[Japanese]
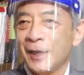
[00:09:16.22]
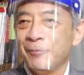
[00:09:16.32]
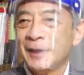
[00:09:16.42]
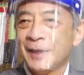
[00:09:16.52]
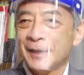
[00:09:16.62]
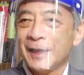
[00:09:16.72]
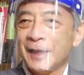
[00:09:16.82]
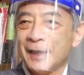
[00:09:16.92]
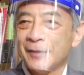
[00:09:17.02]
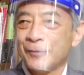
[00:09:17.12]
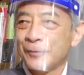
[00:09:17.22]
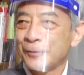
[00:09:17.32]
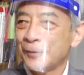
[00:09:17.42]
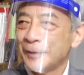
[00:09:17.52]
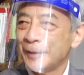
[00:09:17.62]
みたいな
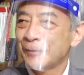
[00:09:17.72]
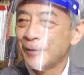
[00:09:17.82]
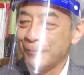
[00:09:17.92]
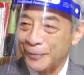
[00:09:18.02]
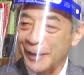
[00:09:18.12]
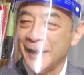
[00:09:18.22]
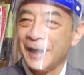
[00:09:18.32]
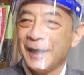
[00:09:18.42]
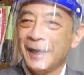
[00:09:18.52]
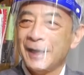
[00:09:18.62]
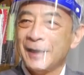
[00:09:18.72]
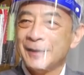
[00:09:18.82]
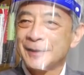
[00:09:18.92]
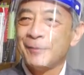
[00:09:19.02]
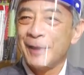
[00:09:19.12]
ことを言ってるのはもう彼、
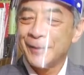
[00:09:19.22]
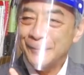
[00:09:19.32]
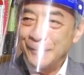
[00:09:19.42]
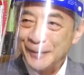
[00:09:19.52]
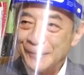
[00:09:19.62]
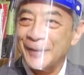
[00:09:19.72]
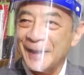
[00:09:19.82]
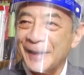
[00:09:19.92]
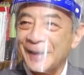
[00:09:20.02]
しかも時の彼